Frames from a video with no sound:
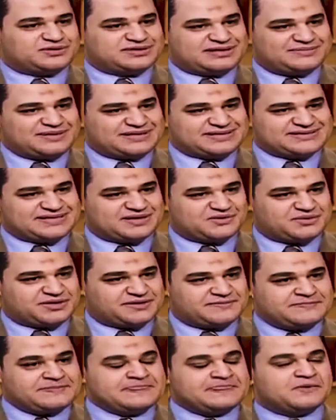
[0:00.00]
مجتمع سوي
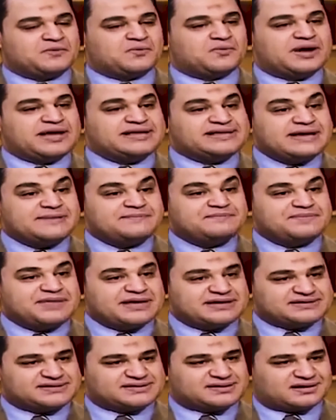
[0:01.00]

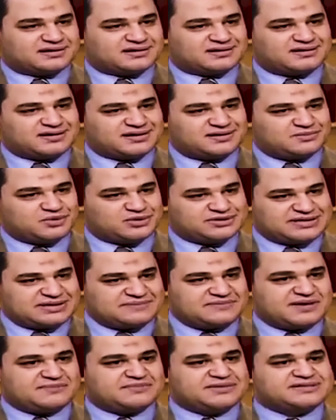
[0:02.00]
ويبدأ استقرار
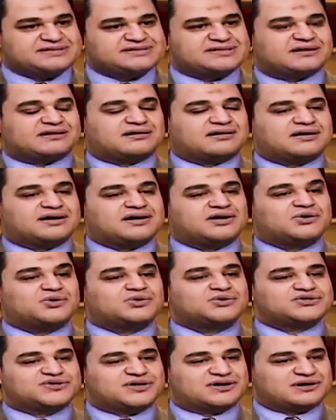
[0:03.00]
المجتمع من استقرار
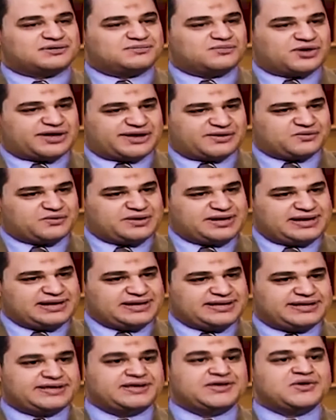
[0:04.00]
الأسر المكونة
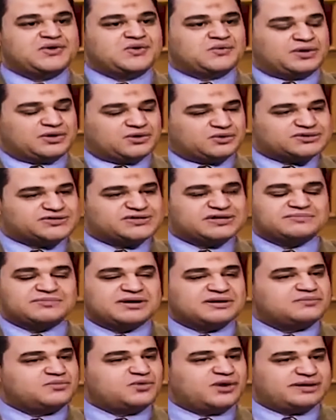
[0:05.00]
ليه صحيح. والأسر
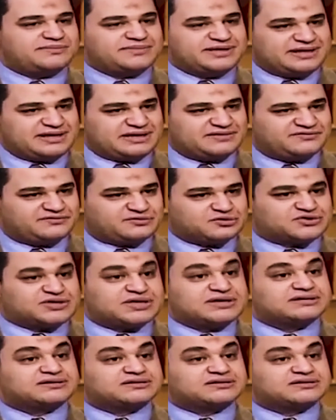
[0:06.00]
مجموعة من الأنفس إن